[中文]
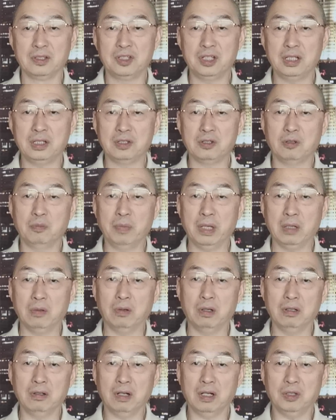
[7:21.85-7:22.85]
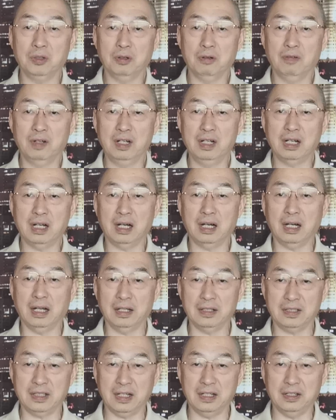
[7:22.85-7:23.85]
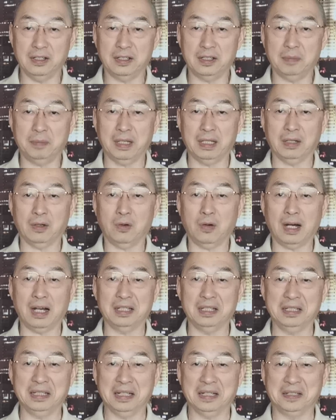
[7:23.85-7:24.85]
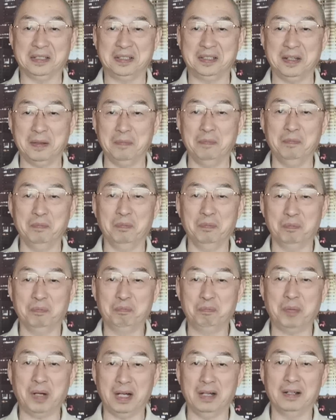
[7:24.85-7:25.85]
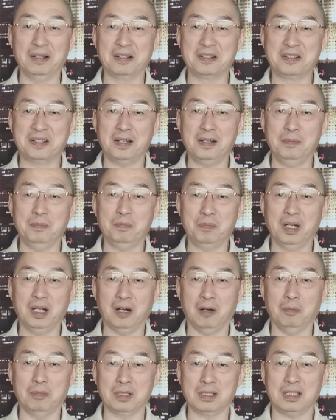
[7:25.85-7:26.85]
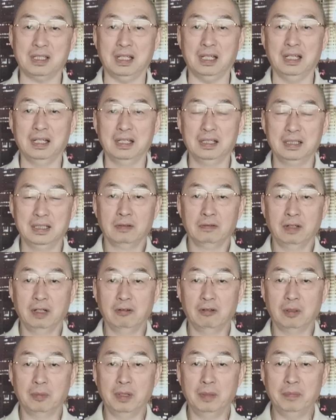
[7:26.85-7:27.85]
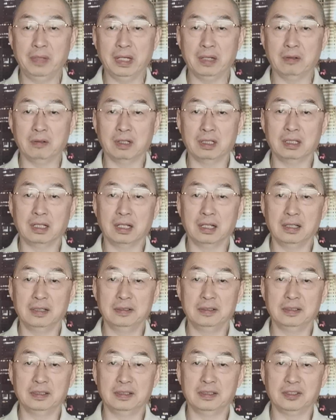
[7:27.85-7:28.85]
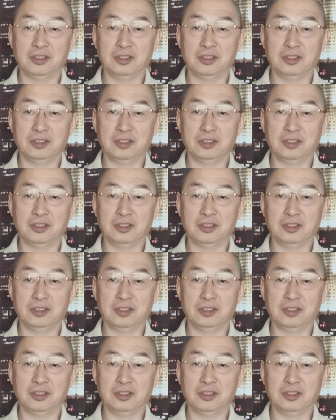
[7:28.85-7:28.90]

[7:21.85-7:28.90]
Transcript: 这个时候，美国有很多文章啊，简直是把他夸的呀，真棒，真了不起，为我们美国呢